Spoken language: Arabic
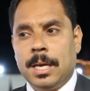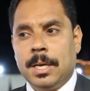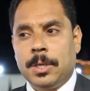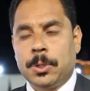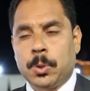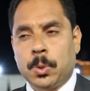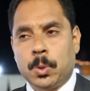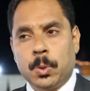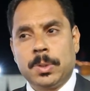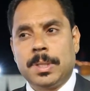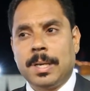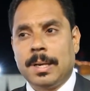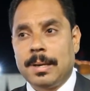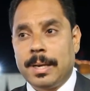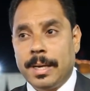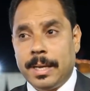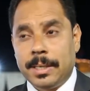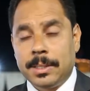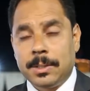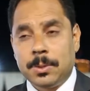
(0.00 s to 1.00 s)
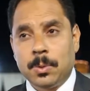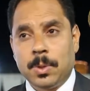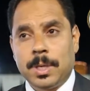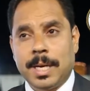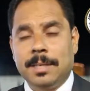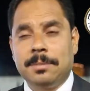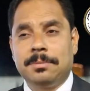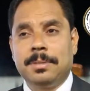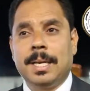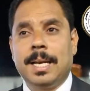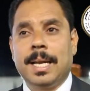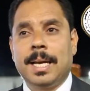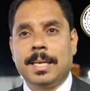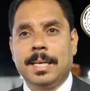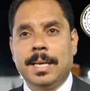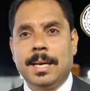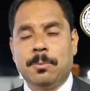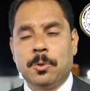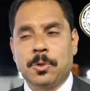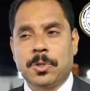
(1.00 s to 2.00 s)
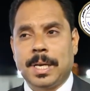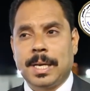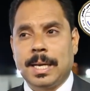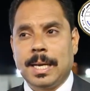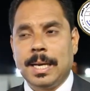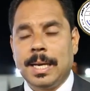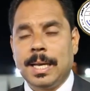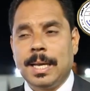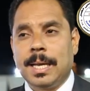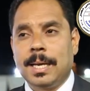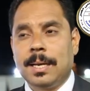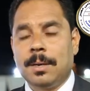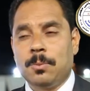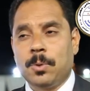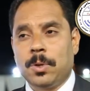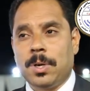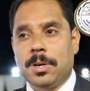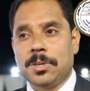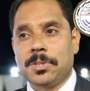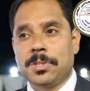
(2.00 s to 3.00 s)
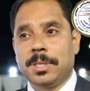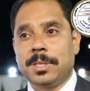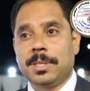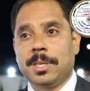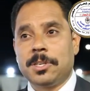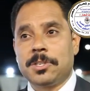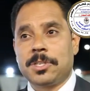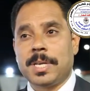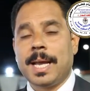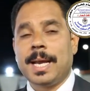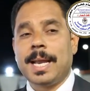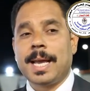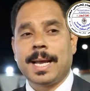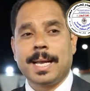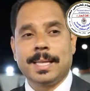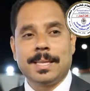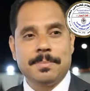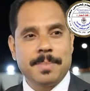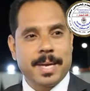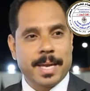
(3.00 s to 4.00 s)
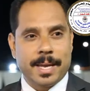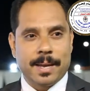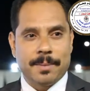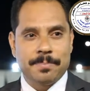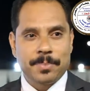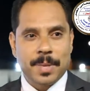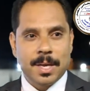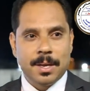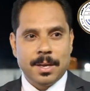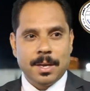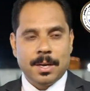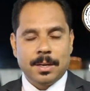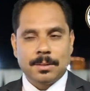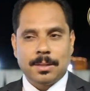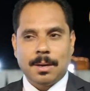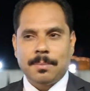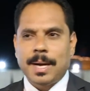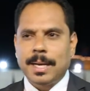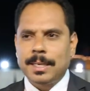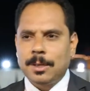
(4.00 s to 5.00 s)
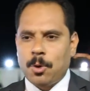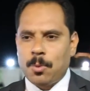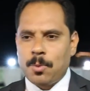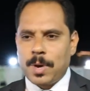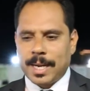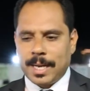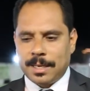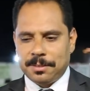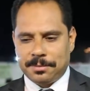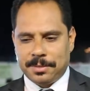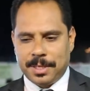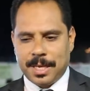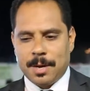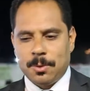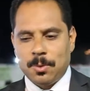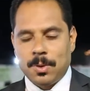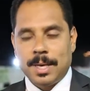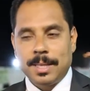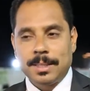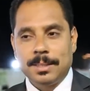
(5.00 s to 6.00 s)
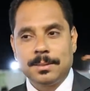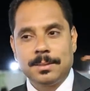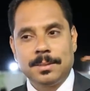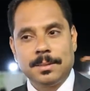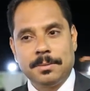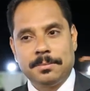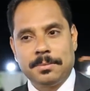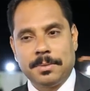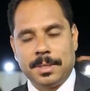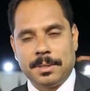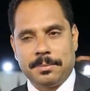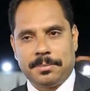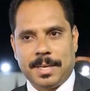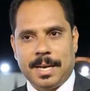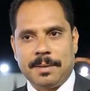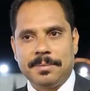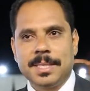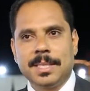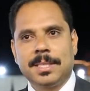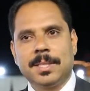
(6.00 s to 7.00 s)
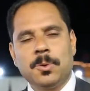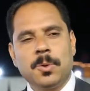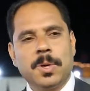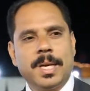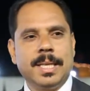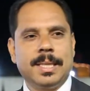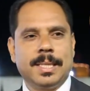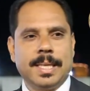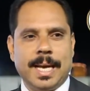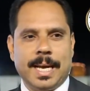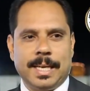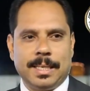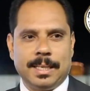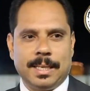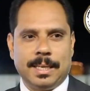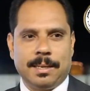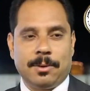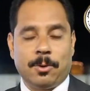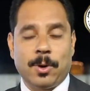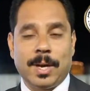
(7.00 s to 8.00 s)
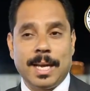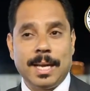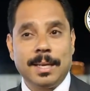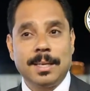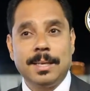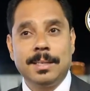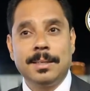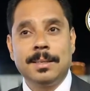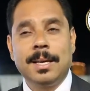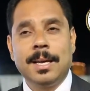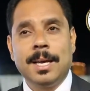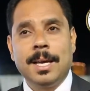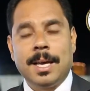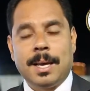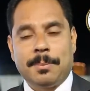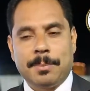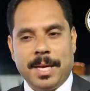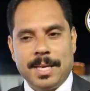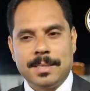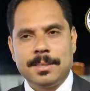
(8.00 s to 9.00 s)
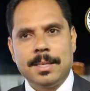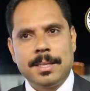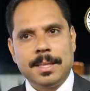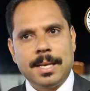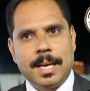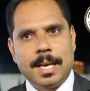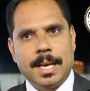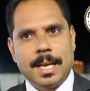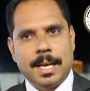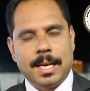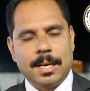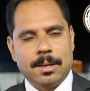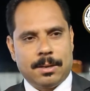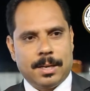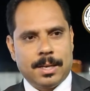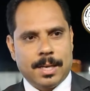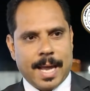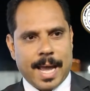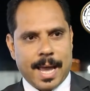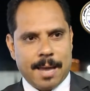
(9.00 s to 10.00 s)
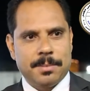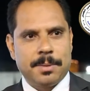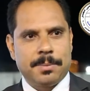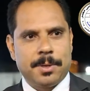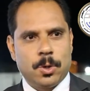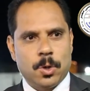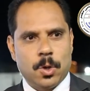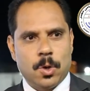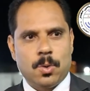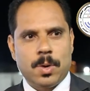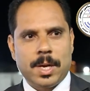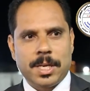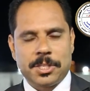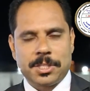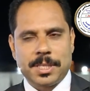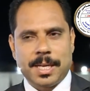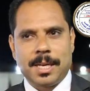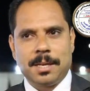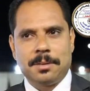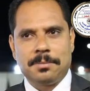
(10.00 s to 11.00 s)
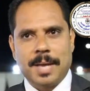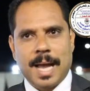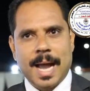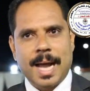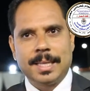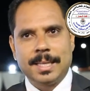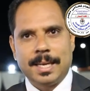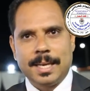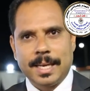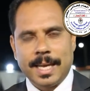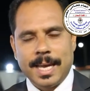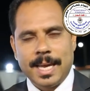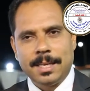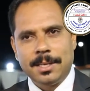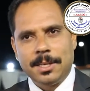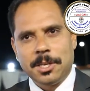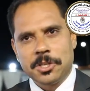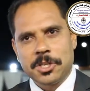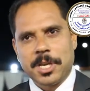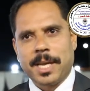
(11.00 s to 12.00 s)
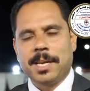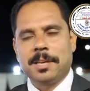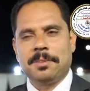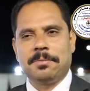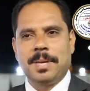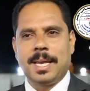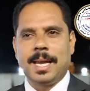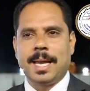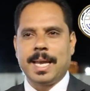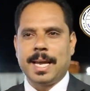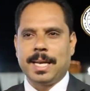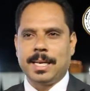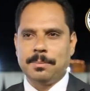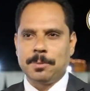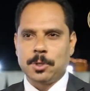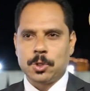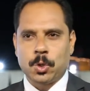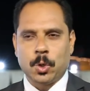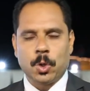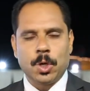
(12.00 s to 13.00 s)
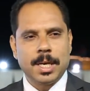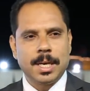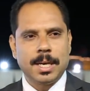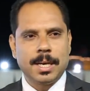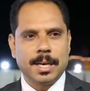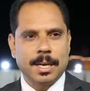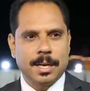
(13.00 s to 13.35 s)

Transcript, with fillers: شروط القيد وكان في لجنه مشكله لمناقشه انشاء الاكاديميه طبعا هو كان في اوقات في, نفس التوقيت يعني ولكن بحيث ان اللي حابب ان هو يشترك في احد اللجان يشارك فيها يعني مش كل